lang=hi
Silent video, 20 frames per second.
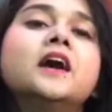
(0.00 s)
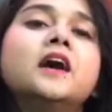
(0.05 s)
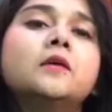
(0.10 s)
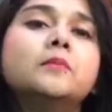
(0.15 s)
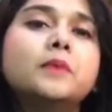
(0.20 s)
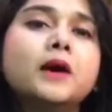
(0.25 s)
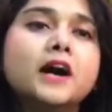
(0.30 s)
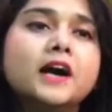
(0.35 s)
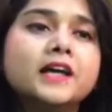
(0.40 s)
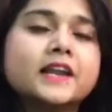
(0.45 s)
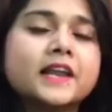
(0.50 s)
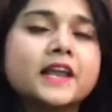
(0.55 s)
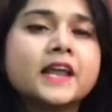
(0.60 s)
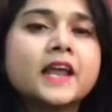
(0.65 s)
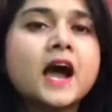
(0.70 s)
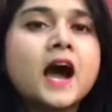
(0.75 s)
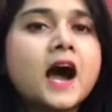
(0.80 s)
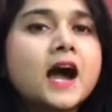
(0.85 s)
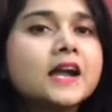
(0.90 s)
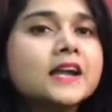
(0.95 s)
हमारे
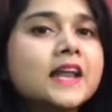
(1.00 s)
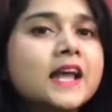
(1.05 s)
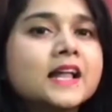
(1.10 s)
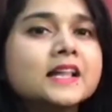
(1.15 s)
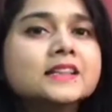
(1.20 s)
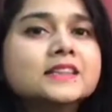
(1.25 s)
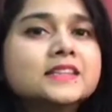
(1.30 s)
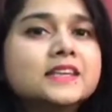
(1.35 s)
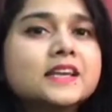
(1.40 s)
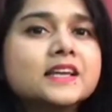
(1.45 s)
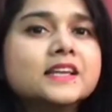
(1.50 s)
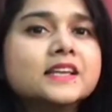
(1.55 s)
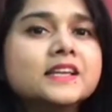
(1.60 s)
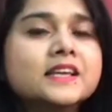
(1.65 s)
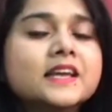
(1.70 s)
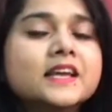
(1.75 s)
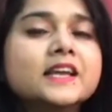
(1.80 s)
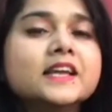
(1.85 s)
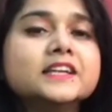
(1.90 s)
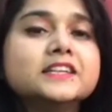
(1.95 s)
हार्ट हेल्थ के
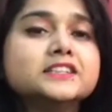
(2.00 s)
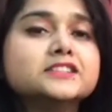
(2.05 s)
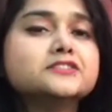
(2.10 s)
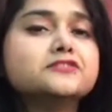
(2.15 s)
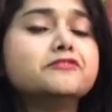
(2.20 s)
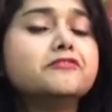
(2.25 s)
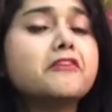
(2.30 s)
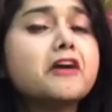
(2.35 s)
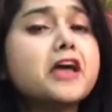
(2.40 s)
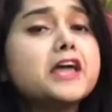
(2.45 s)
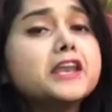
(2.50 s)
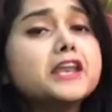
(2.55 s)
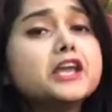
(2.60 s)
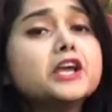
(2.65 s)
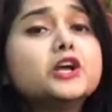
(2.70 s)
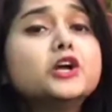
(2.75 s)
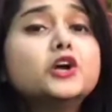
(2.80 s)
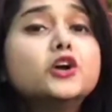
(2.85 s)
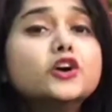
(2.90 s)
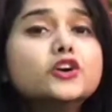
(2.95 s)
लिए इट इज़ वेरी
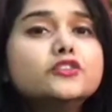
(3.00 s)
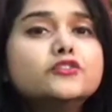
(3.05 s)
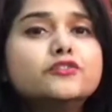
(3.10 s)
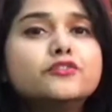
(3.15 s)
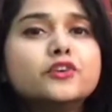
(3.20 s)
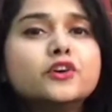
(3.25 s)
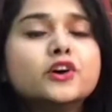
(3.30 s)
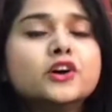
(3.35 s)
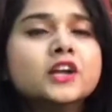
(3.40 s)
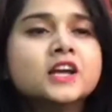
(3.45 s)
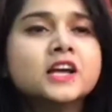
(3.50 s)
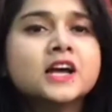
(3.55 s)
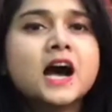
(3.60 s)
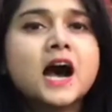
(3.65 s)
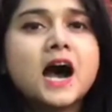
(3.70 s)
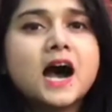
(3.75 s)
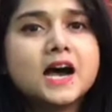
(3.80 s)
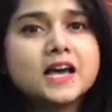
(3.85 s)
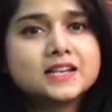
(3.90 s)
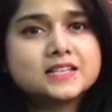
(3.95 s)
गुड फॉर
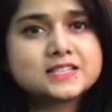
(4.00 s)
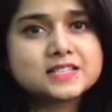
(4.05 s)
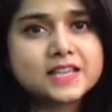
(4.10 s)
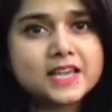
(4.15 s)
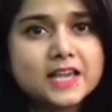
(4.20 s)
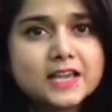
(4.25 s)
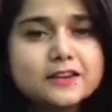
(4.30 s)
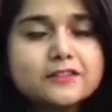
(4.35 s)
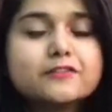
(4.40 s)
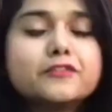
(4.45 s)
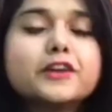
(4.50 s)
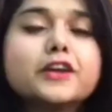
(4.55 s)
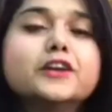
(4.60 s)
आर स्किन